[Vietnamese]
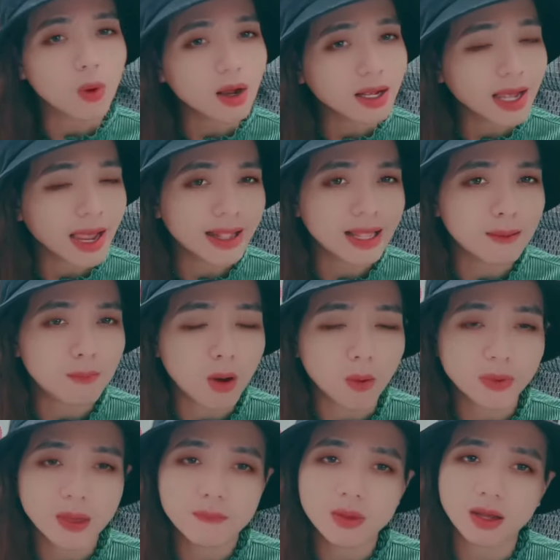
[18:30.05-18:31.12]
quốc ca là một
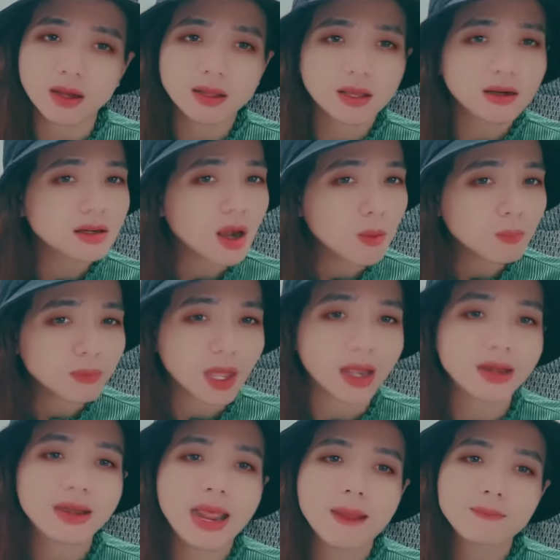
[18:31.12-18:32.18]
trong những cái thứ không thể
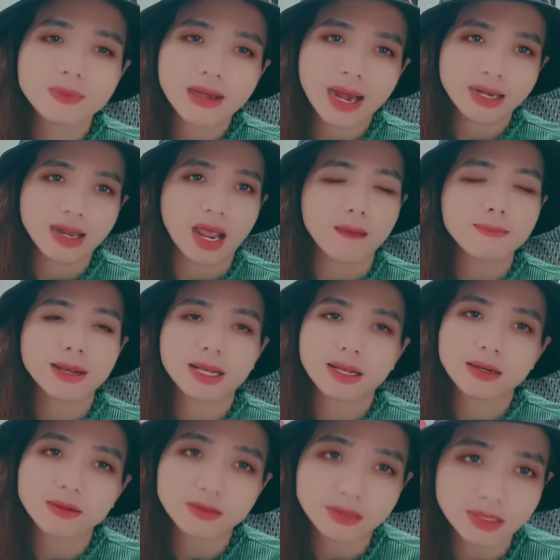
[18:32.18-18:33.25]
đem ra để mà
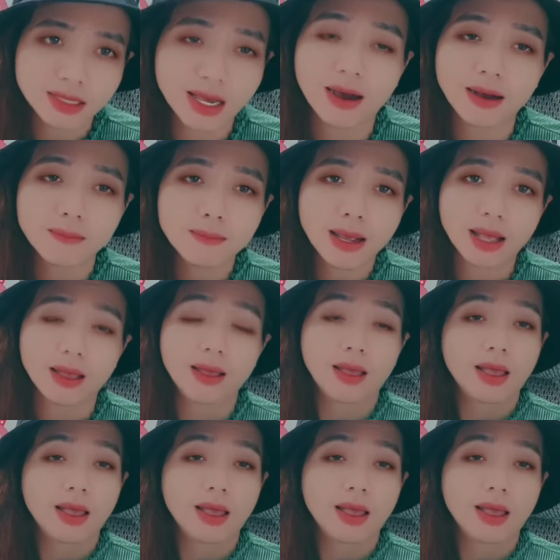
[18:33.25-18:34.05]
cười giỡn mà